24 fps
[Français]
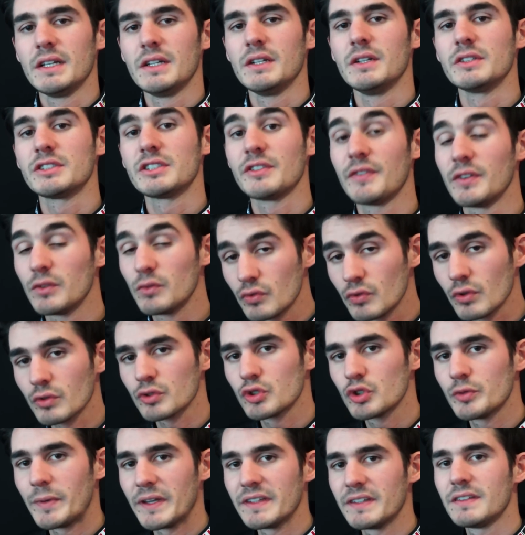Euh, ça fait 12 ans
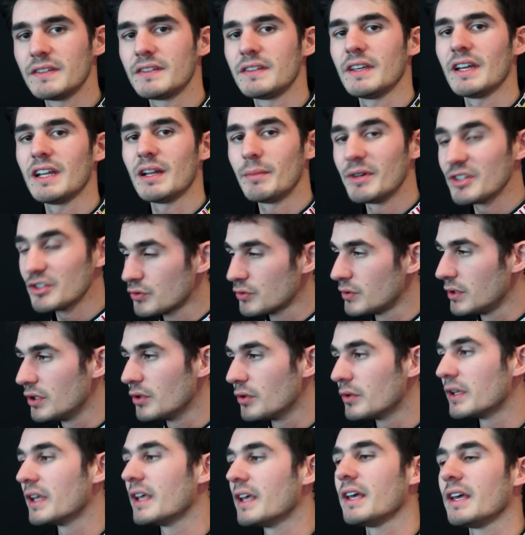que je suis ici, À la base, je suis
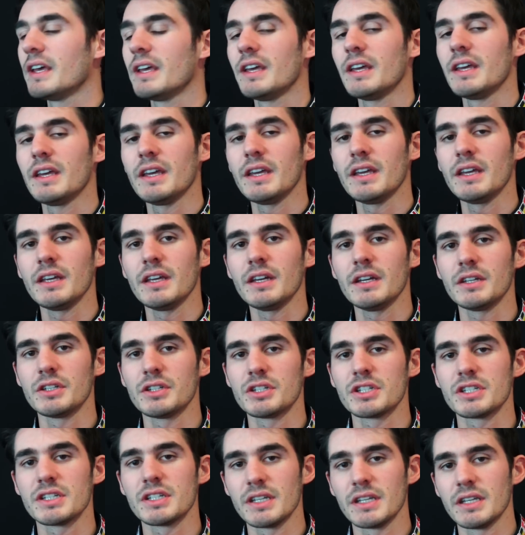
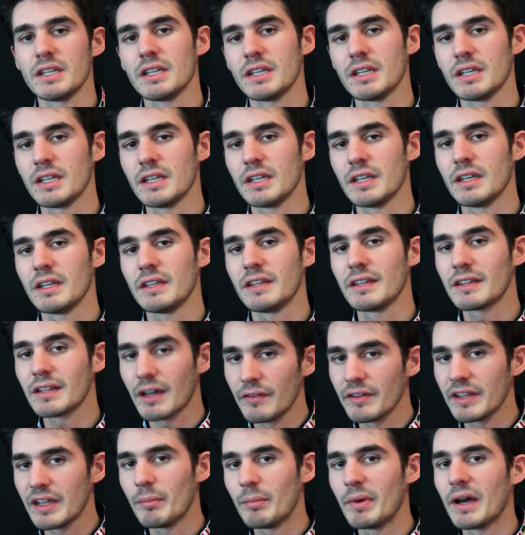lyonnais. J'ai été
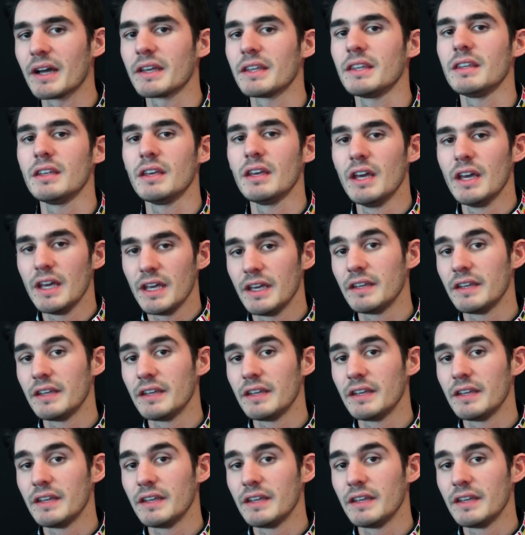travailler à Paris.